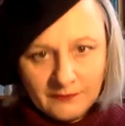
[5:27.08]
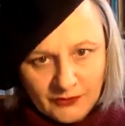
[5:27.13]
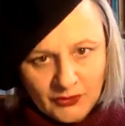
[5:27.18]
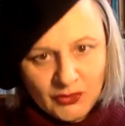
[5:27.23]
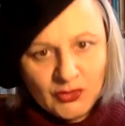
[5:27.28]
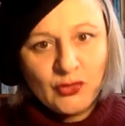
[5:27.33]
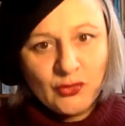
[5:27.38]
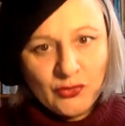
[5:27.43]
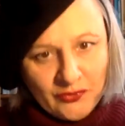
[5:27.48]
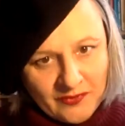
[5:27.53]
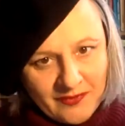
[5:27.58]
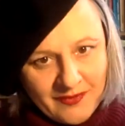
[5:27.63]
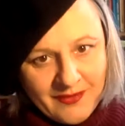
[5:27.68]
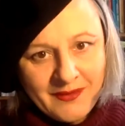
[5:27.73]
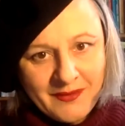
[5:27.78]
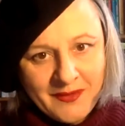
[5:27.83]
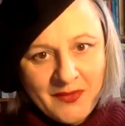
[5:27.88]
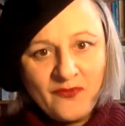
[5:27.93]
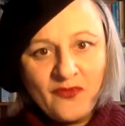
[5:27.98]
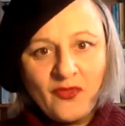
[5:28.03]
schon
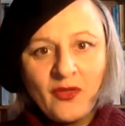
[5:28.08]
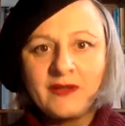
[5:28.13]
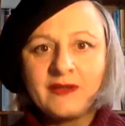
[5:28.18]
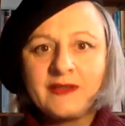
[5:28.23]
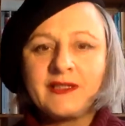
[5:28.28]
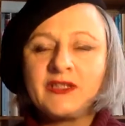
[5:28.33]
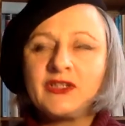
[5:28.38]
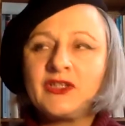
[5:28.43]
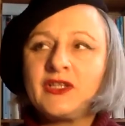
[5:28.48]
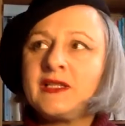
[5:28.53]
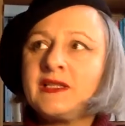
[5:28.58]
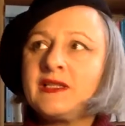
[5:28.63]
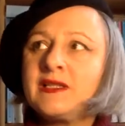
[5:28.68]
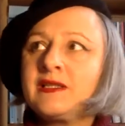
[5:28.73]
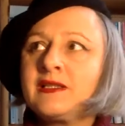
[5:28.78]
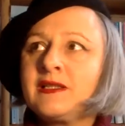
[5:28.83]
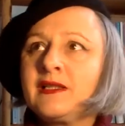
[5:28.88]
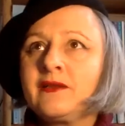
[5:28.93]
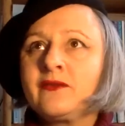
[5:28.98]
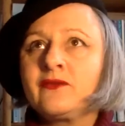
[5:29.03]
im
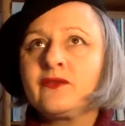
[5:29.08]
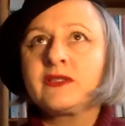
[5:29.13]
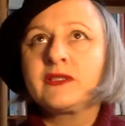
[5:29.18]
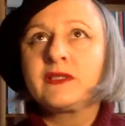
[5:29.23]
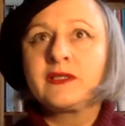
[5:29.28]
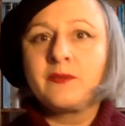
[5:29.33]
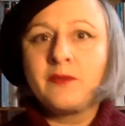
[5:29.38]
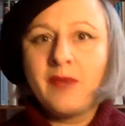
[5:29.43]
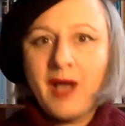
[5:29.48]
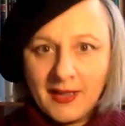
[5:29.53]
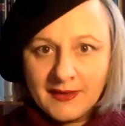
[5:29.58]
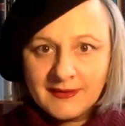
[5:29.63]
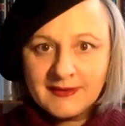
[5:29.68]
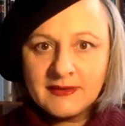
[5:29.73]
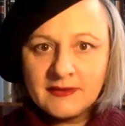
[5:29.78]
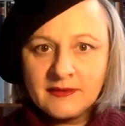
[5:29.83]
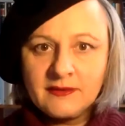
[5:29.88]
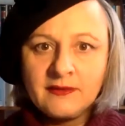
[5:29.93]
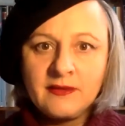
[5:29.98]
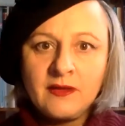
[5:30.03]
fortgeschrittenen, wir sind im
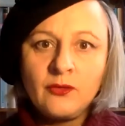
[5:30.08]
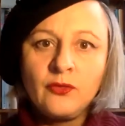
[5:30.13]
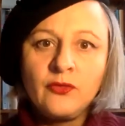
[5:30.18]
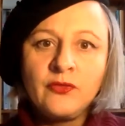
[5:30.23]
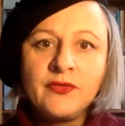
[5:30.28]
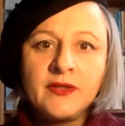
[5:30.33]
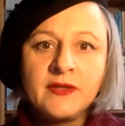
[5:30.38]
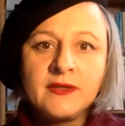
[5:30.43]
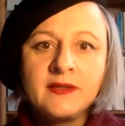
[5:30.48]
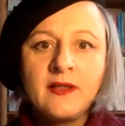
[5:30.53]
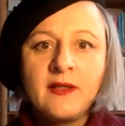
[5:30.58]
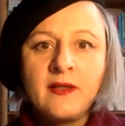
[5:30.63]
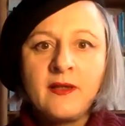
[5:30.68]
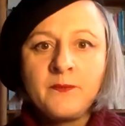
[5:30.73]
18. Jahrhundert,